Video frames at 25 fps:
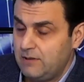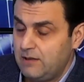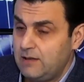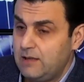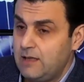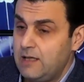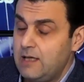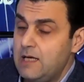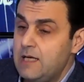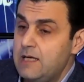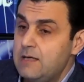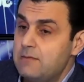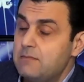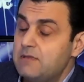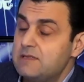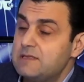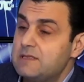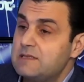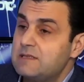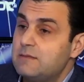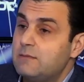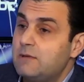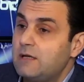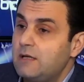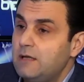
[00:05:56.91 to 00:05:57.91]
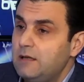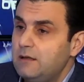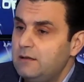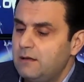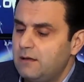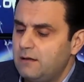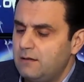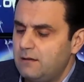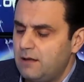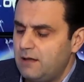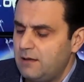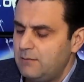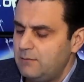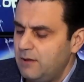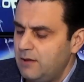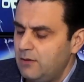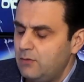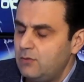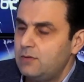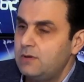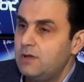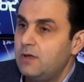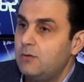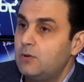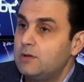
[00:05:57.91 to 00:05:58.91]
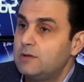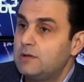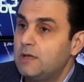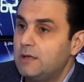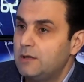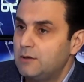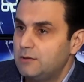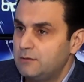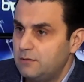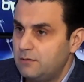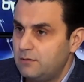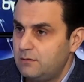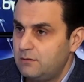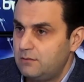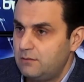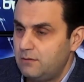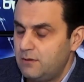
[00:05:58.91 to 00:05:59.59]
معدة بس إذا مريضنا عم ياخد دواء ضغط